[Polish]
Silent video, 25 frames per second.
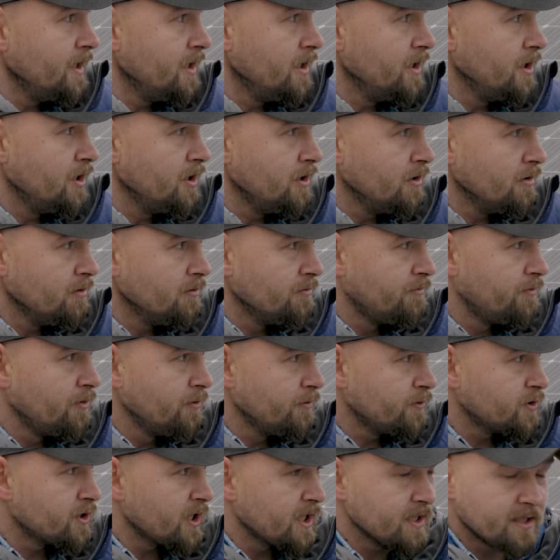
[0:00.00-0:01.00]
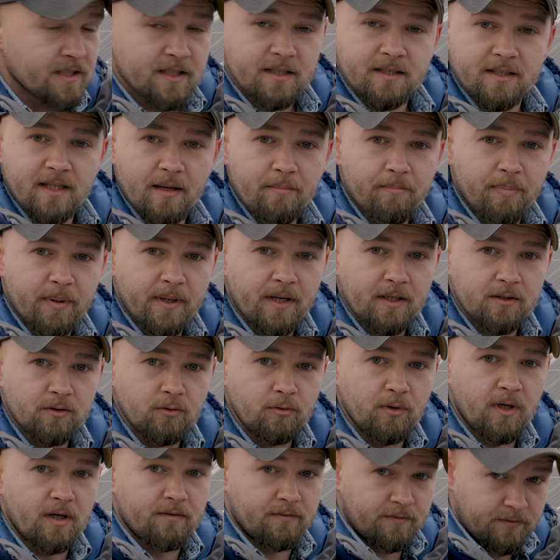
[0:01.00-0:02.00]
I wówczas
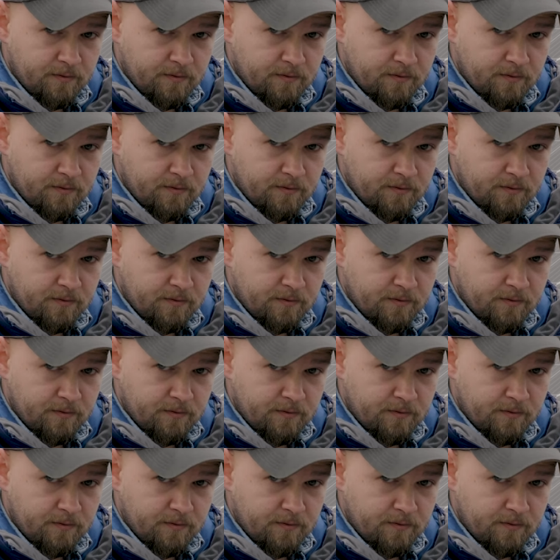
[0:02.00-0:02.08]
temperatura